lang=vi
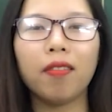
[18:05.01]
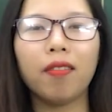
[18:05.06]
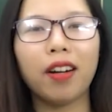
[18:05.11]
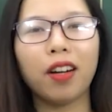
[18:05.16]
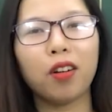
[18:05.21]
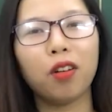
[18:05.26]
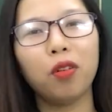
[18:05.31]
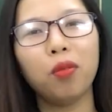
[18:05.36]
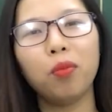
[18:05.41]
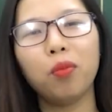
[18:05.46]

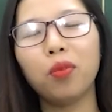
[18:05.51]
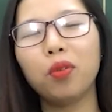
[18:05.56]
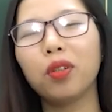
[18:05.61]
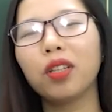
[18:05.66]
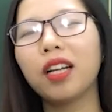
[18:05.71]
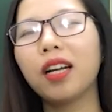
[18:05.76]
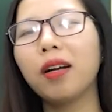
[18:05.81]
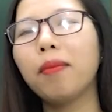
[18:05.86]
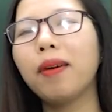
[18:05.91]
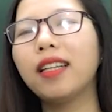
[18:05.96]
Và cô
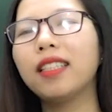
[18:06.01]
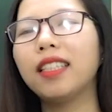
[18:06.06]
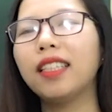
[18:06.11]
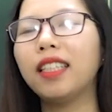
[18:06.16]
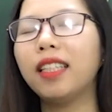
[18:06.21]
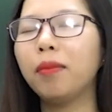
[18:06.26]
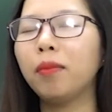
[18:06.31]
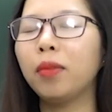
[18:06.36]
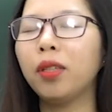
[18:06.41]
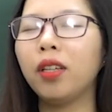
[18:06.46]
muốn các bạn
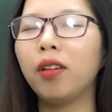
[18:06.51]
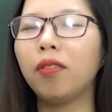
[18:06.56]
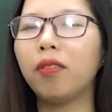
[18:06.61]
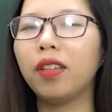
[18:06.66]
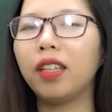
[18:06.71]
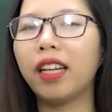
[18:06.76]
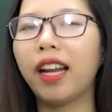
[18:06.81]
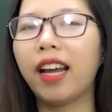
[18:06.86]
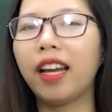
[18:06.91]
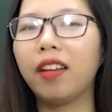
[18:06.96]
sẽ tìm hiểu
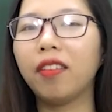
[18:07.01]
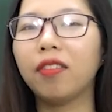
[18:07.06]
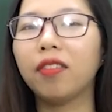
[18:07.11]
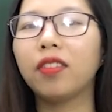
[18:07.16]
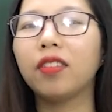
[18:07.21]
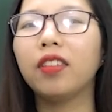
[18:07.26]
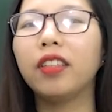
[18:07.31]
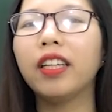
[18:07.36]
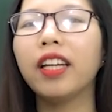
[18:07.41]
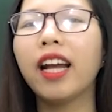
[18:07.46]
phần này
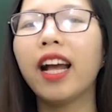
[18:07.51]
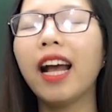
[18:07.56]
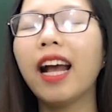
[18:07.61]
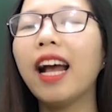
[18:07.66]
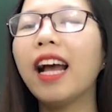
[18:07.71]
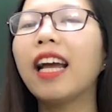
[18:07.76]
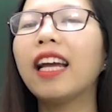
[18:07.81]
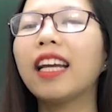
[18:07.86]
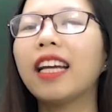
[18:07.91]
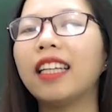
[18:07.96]
với
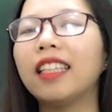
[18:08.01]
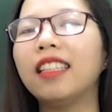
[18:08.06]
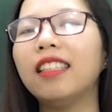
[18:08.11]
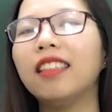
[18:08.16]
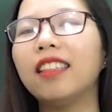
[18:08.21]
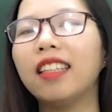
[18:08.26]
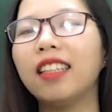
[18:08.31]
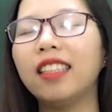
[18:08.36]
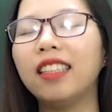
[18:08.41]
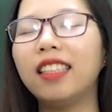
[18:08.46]
hai cái
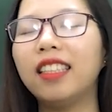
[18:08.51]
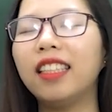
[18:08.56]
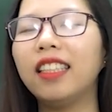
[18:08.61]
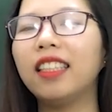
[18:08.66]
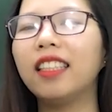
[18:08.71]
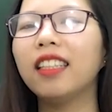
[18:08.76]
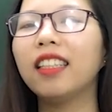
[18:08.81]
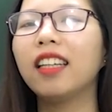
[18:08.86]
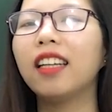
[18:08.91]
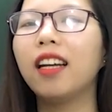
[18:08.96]
sự kiện
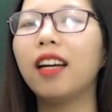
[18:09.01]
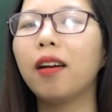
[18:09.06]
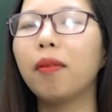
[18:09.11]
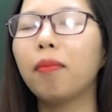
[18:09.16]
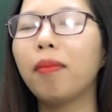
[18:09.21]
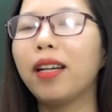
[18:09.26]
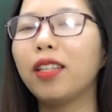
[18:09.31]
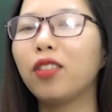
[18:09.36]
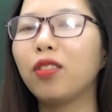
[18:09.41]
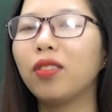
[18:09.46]
chính
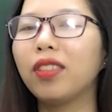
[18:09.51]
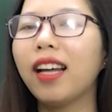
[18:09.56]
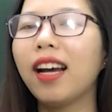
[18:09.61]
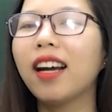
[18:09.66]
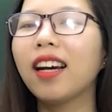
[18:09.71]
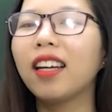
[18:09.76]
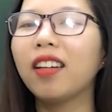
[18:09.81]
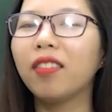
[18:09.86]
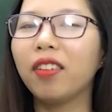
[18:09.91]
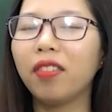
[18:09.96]
mà chúng
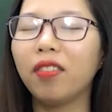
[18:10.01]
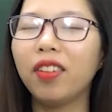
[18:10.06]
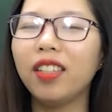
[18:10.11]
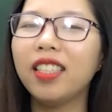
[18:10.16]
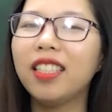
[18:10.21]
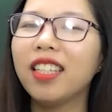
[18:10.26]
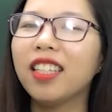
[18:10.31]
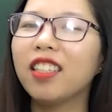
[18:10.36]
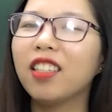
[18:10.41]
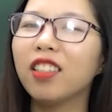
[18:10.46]
ta cần phải
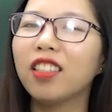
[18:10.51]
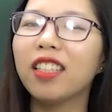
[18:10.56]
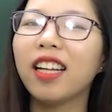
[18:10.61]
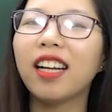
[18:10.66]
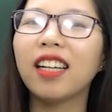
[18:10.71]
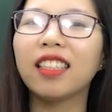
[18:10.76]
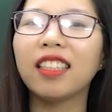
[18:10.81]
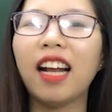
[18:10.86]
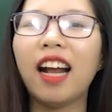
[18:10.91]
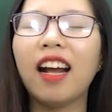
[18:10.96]
phân chia rõ
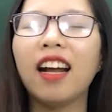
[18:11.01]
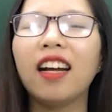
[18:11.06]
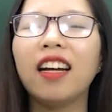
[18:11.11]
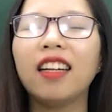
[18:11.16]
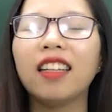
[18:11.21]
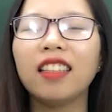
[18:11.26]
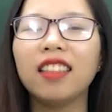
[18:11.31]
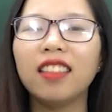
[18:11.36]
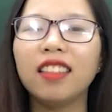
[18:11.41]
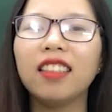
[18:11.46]
ràng ra.
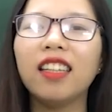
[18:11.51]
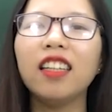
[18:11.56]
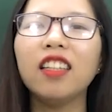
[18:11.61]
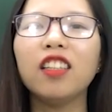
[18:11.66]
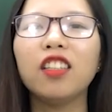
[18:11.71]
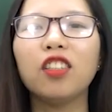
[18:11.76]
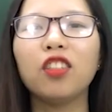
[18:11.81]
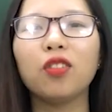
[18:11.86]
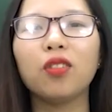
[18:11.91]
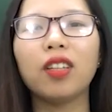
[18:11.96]
Thứ
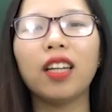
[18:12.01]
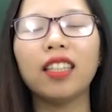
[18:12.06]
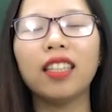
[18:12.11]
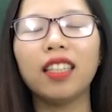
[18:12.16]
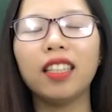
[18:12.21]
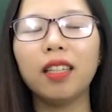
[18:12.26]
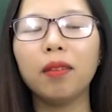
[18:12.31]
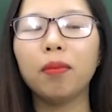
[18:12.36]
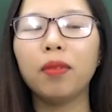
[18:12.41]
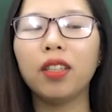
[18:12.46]
nhất, chúng ta
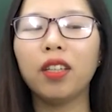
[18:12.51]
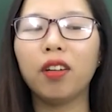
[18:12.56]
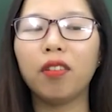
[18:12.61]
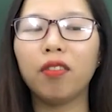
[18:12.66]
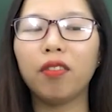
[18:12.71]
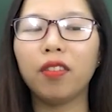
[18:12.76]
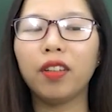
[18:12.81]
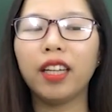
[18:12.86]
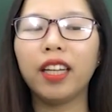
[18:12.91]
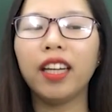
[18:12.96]
sẽ tìm hiểu
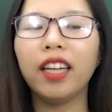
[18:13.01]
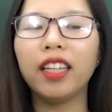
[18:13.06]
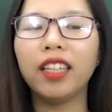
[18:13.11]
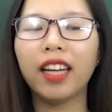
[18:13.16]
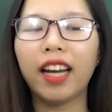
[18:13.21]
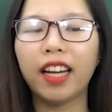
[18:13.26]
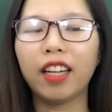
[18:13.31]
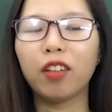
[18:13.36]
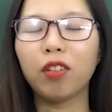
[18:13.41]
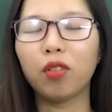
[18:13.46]
về
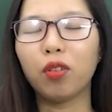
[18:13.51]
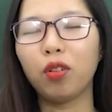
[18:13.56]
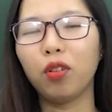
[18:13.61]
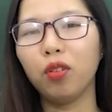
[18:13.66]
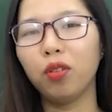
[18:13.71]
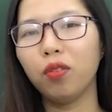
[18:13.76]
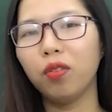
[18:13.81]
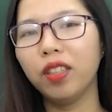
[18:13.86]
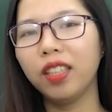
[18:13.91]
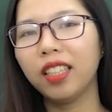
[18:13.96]
hình ảnh của
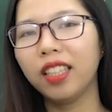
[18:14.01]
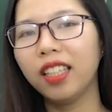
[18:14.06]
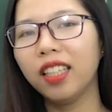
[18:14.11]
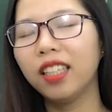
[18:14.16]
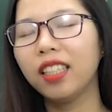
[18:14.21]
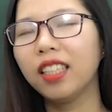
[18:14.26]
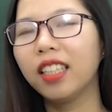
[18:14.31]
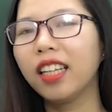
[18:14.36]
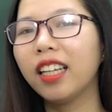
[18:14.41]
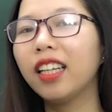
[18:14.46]
Lục Vân
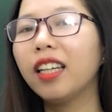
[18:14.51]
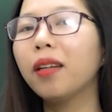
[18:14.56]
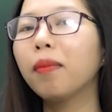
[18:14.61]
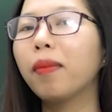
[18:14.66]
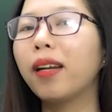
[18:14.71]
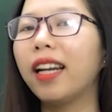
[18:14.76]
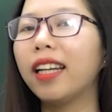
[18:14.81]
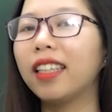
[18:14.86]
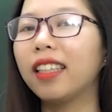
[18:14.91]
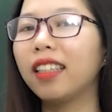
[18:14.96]
Tiên khi
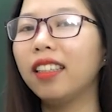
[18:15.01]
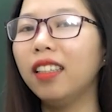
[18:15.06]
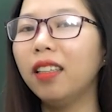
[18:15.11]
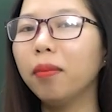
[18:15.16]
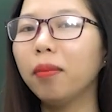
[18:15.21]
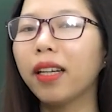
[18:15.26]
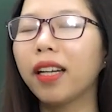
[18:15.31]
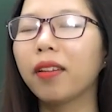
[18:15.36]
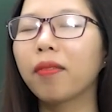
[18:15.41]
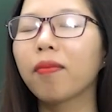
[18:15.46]
mà đánh
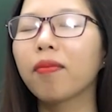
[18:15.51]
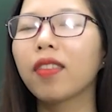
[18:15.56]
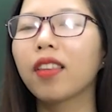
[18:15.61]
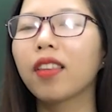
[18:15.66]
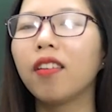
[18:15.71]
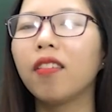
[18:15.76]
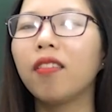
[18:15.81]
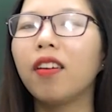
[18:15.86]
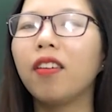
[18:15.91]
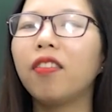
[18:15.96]
cướp này.
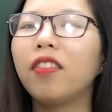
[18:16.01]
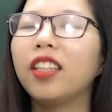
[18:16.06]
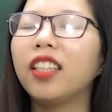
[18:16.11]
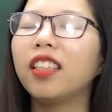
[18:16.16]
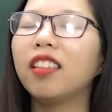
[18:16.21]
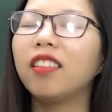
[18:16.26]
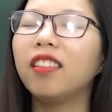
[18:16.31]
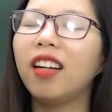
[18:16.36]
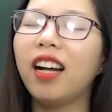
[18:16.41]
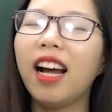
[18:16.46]
Và
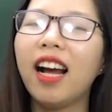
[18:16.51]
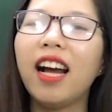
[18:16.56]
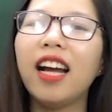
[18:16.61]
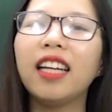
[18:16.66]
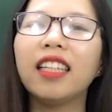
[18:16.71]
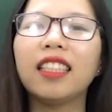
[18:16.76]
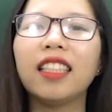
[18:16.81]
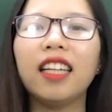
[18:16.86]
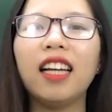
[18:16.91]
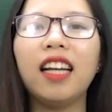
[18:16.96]
phần thứ
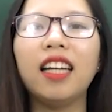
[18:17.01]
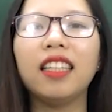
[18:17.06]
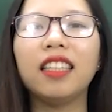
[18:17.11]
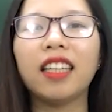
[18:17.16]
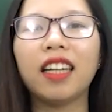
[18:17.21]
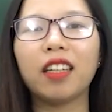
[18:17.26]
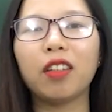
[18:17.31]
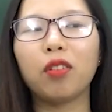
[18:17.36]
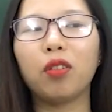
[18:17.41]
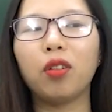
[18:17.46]
hai sẽ là
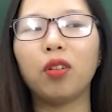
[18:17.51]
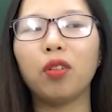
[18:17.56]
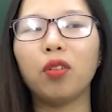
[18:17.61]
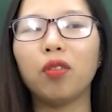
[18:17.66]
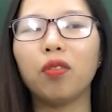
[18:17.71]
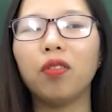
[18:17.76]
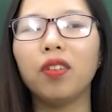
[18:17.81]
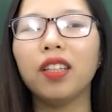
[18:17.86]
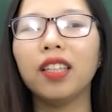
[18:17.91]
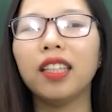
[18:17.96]
hình ảnh của
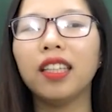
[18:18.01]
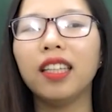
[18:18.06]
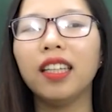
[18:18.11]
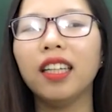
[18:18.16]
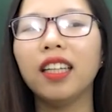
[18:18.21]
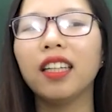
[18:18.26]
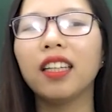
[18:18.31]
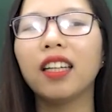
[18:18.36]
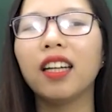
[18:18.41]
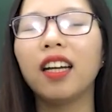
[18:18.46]
Lục Vân
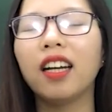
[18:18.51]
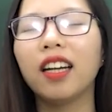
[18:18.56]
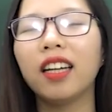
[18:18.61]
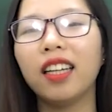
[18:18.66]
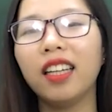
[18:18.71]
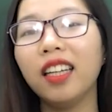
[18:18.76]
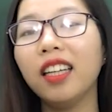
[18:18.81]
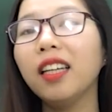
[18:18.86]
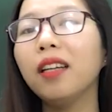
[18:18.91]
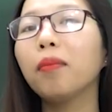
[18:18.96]
Tiên
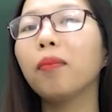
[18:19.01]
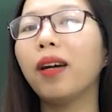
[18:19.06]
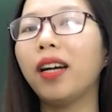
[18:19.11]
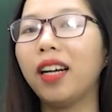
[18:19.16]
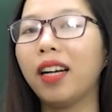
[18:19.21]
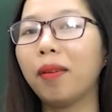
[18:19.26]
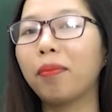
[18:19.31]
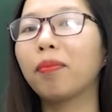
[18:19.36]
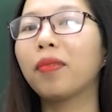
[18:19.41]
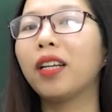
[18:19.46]
khi
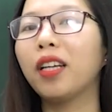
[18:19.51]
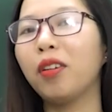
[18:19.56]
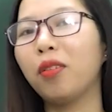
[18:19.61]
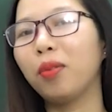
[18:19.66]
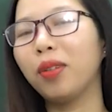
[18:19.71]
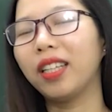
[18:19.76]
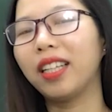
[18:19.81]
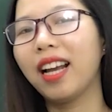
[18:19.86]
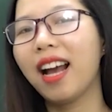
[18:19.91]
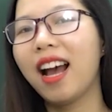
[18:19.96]
mà gặp Kiều
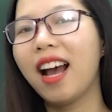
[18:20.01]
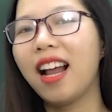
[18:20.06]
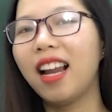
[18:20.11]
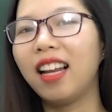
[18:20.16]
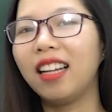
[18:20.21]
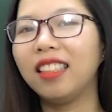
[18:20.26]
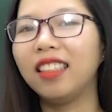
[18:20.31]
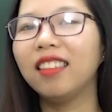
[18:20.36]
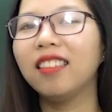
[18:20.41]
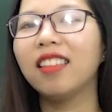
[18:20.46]
Nguyệt Nga
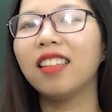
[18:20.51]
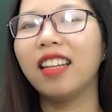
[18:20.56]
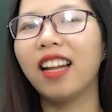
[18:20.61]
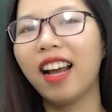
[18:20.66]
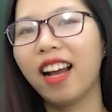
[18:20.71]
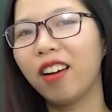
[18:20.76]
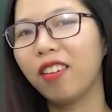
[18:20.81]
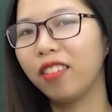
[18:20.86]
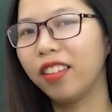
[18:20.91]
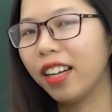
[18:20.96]
là như thế
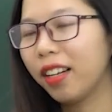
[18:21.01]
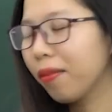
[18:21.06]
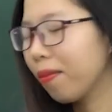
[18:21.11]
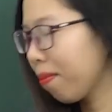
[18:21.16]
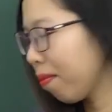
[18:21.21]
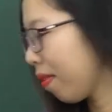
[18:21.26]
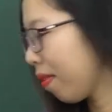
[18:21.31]
nào nhé.